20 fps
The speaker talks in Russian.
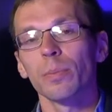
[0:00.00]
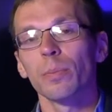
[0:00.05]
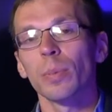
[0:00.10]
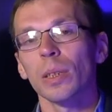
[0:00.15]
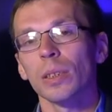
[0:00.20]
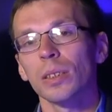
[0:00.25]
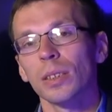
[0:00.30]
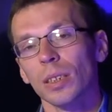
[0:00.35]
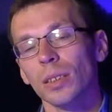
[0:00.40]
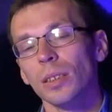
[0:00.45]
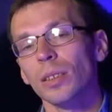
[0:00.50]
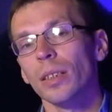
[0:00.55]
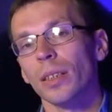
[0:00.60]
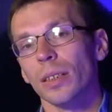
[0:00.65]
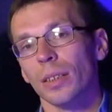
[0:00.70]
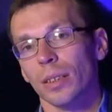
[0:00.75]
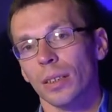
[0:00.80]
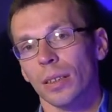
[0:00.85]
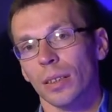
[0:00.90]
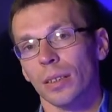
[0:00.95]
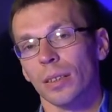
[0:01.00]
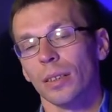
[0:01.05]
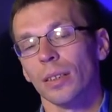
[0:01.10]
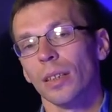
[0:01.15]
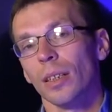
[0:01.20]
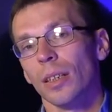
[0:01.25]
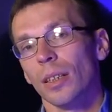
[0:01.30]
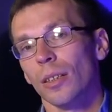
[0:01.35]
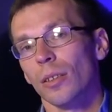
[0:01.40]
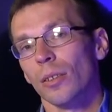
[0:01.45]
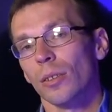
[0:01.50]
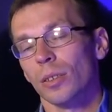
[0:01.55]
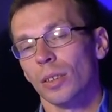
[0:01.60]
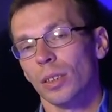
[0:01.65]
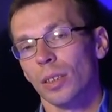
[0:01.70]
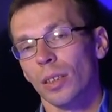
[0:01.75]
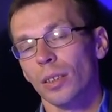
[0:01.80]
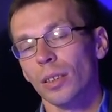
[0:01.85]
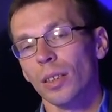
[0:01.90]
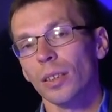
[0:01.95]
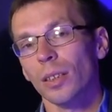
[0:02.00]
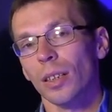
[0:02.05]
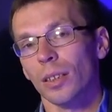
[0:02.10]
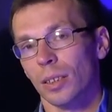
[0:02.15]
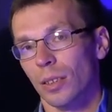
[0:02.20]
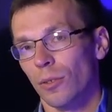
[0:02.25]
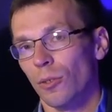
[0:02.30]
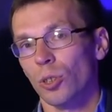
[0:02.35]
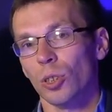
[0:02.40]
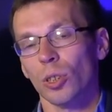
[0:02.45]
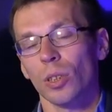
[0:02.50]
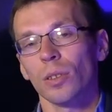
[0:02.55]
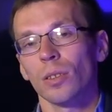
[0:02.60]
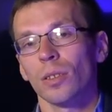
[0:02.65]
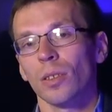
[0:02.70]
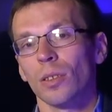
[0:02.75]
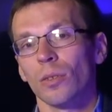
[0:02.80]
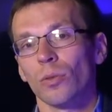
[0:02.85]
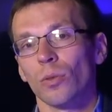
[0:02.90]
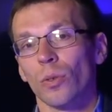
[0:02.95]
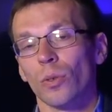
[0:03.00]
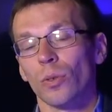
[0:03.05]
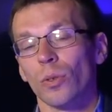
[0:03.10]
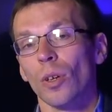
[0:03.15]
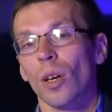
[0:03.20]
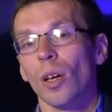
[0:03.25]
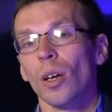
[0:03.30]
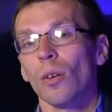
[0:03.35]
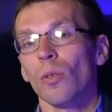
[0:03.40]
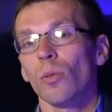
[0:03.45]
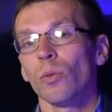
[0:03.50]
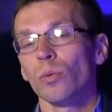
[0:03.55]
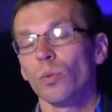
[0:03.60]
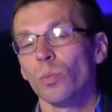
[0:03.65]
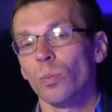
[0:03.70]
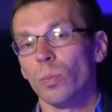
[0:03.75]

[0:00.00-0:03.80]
прецеденты э, Стерненко совершенно иной. Он